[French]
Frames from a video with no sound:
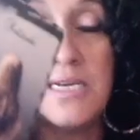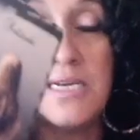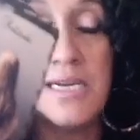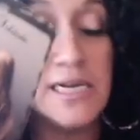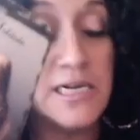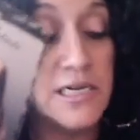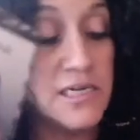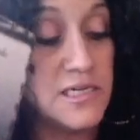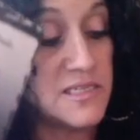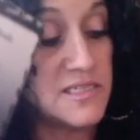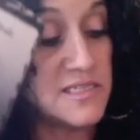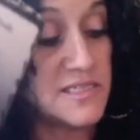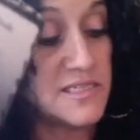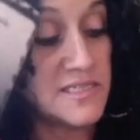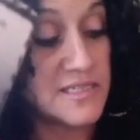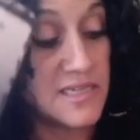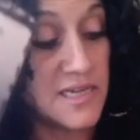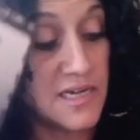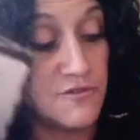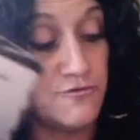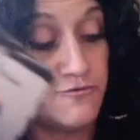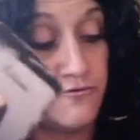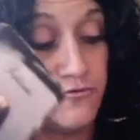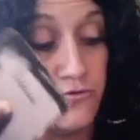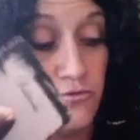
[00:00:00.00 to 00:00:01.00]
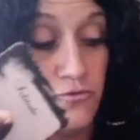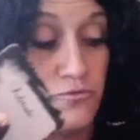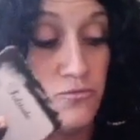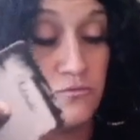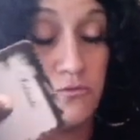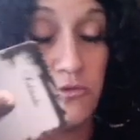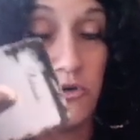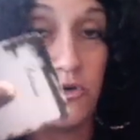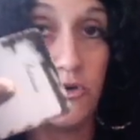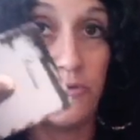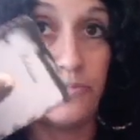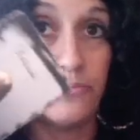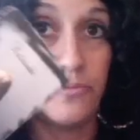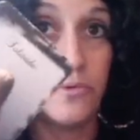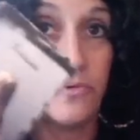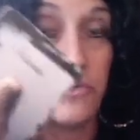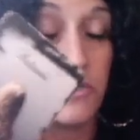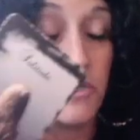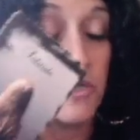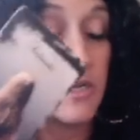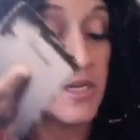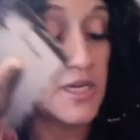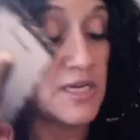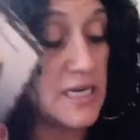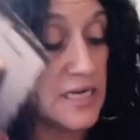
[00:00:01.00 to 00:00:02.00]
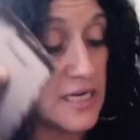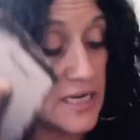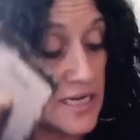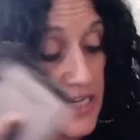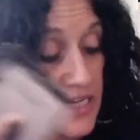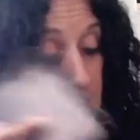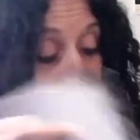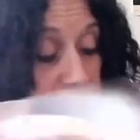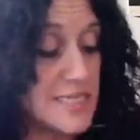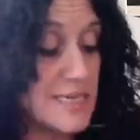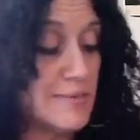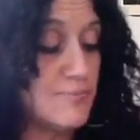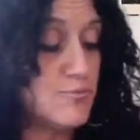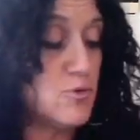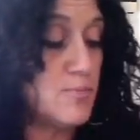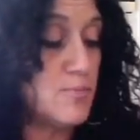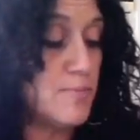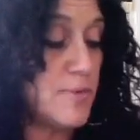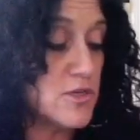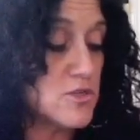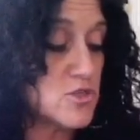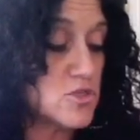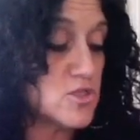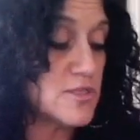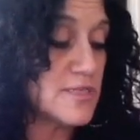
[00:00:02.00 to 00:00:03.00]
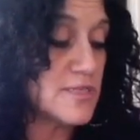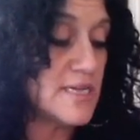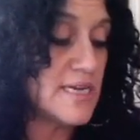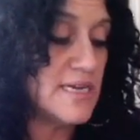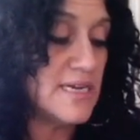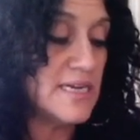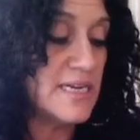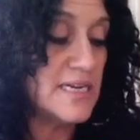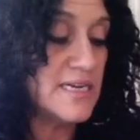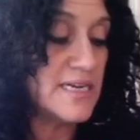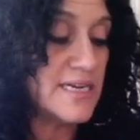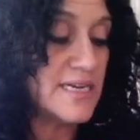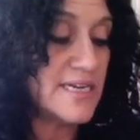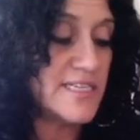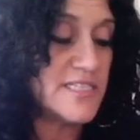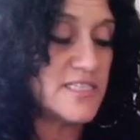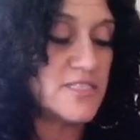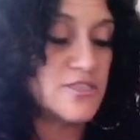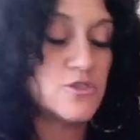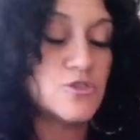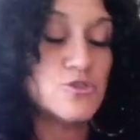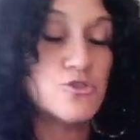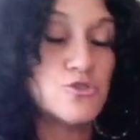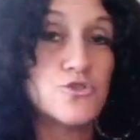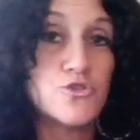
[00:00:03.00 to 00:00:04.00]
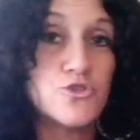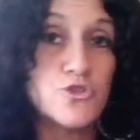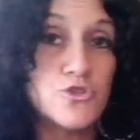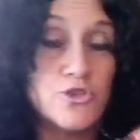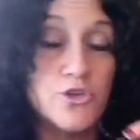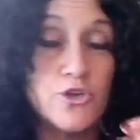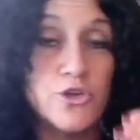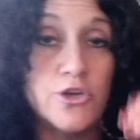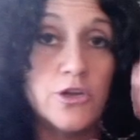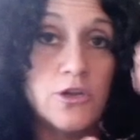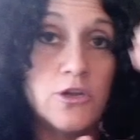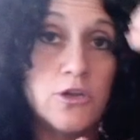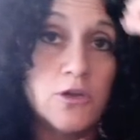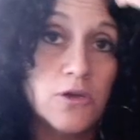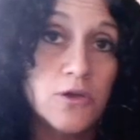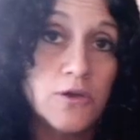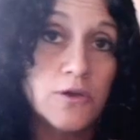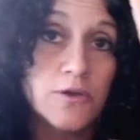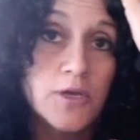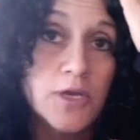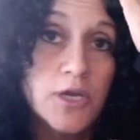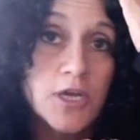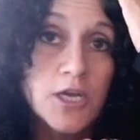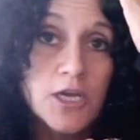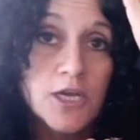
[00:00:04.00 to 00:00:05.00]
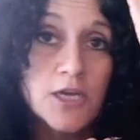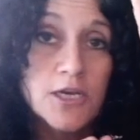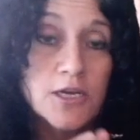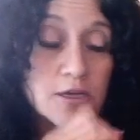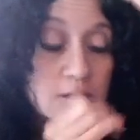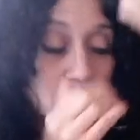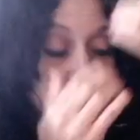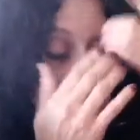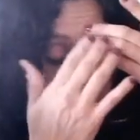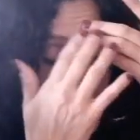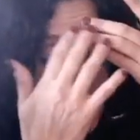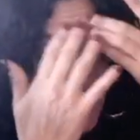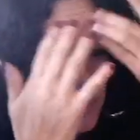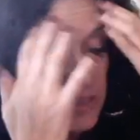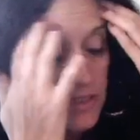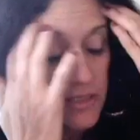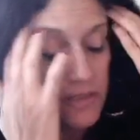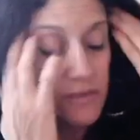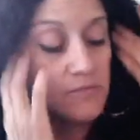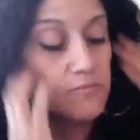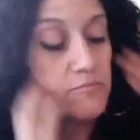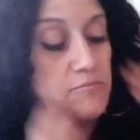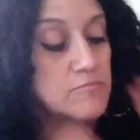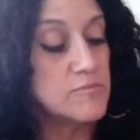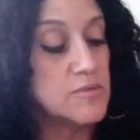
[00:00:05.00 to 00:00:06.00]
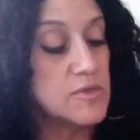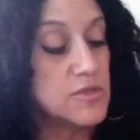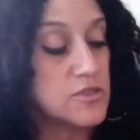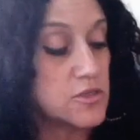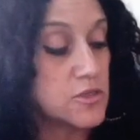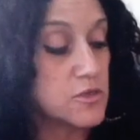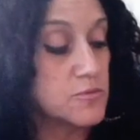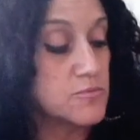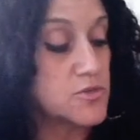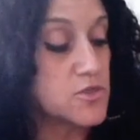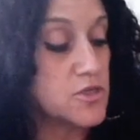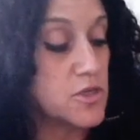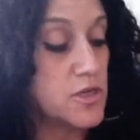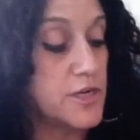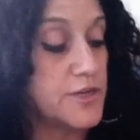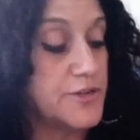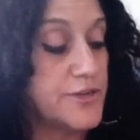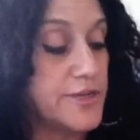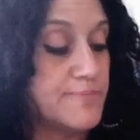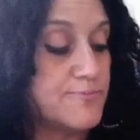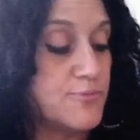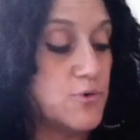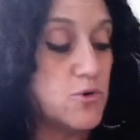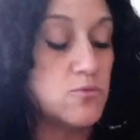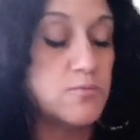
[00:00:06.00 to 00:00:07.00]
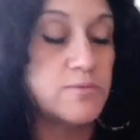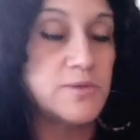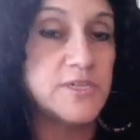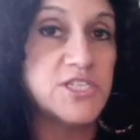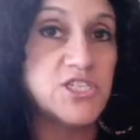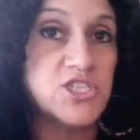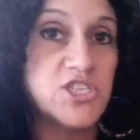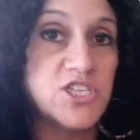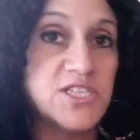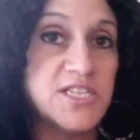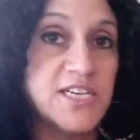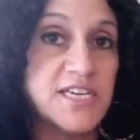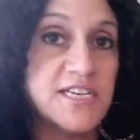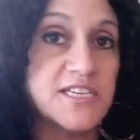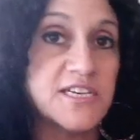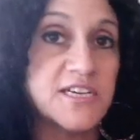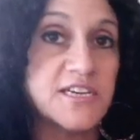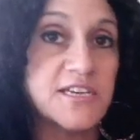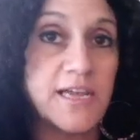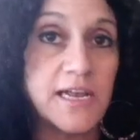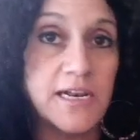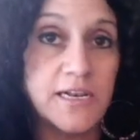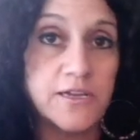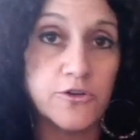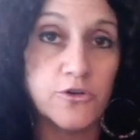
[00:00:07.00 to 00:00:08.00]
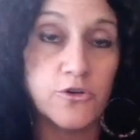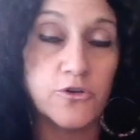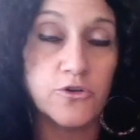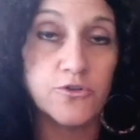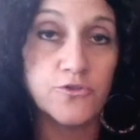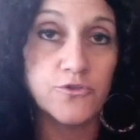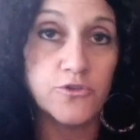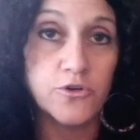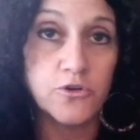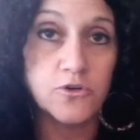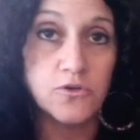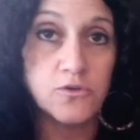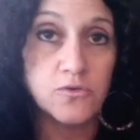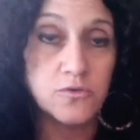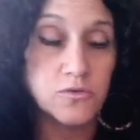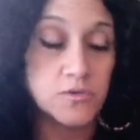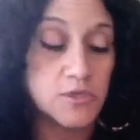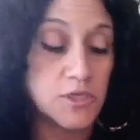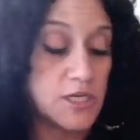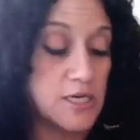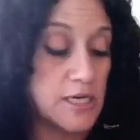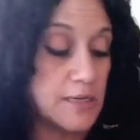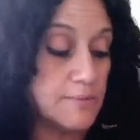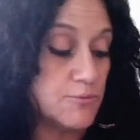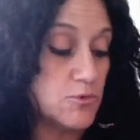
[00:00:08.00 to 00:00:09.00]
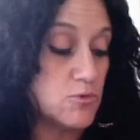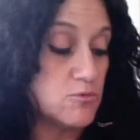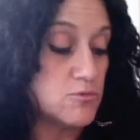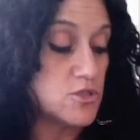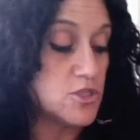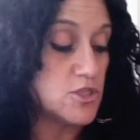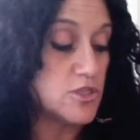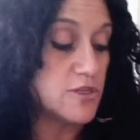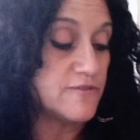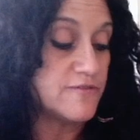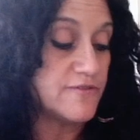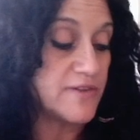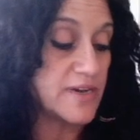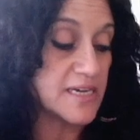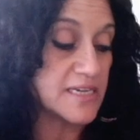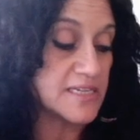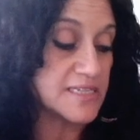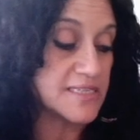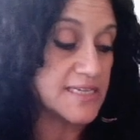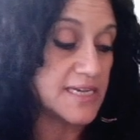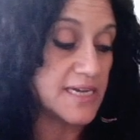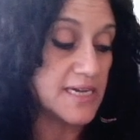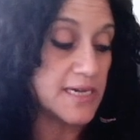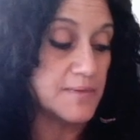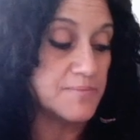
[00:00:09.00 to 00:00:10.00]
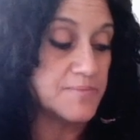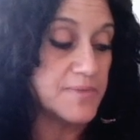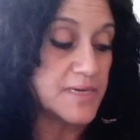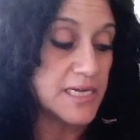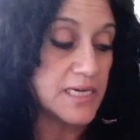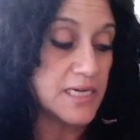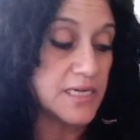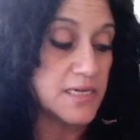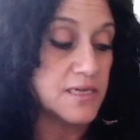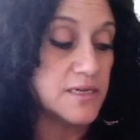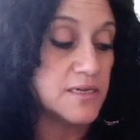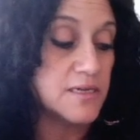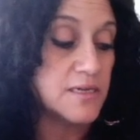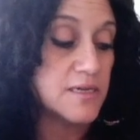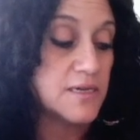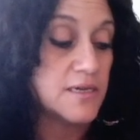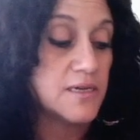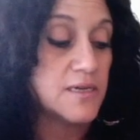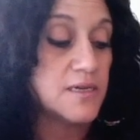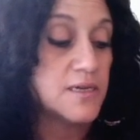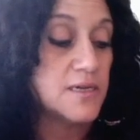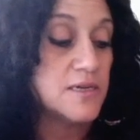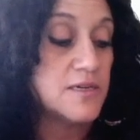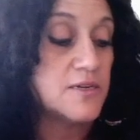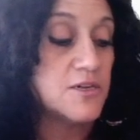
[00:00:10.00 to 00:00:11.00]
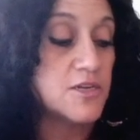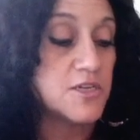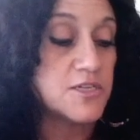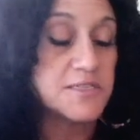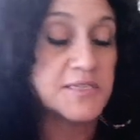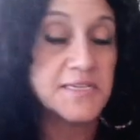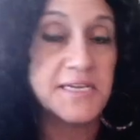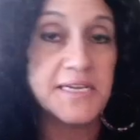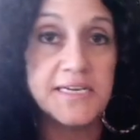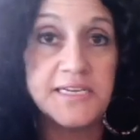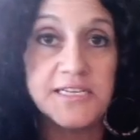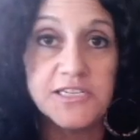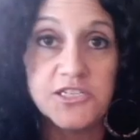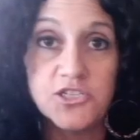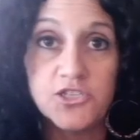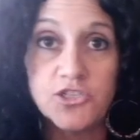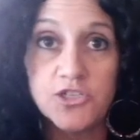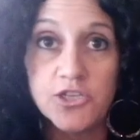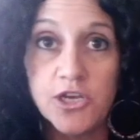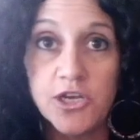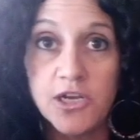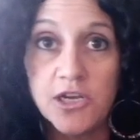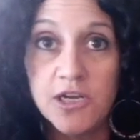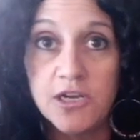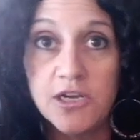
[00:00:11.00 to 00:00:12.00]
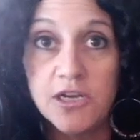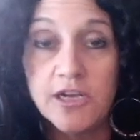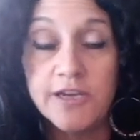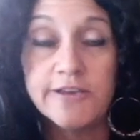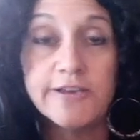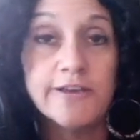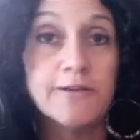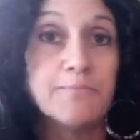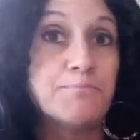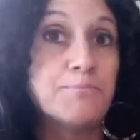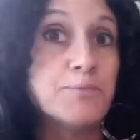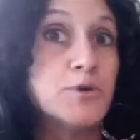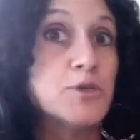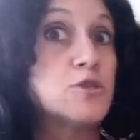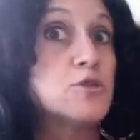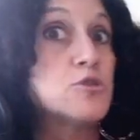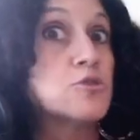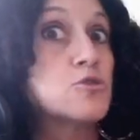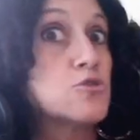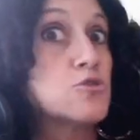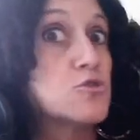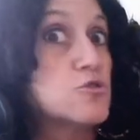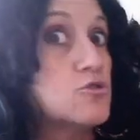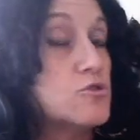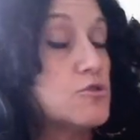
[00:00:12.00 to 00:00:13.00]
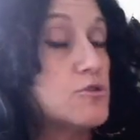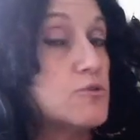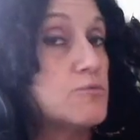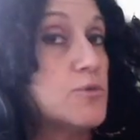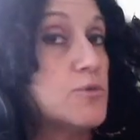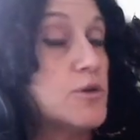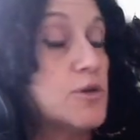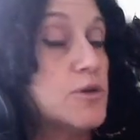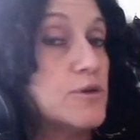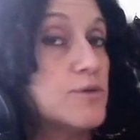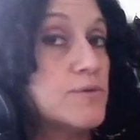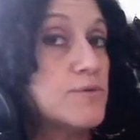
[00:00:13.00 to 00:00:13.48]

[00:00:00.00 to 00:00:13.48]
elle s'en fout un peu. OK, elle reste, la plupart du temps, elle reste seule. OK, comme ça, elle n'est pas obligée d'être quelqu'un d'autre, elle n'est pas obligée de faire semblant. Lorsqu'elle est seule, il n'y a pas de trouble.